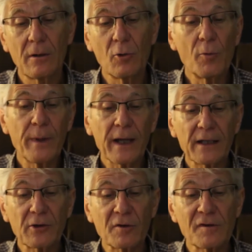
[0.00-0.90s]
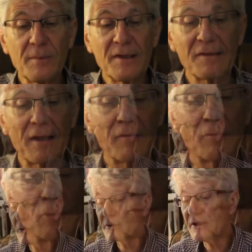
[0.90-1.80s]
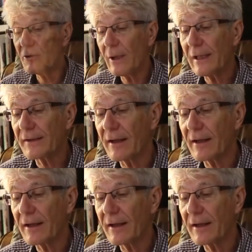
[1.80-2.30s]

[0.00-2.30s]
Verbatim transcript: Le père a transmis ça, faut continuer le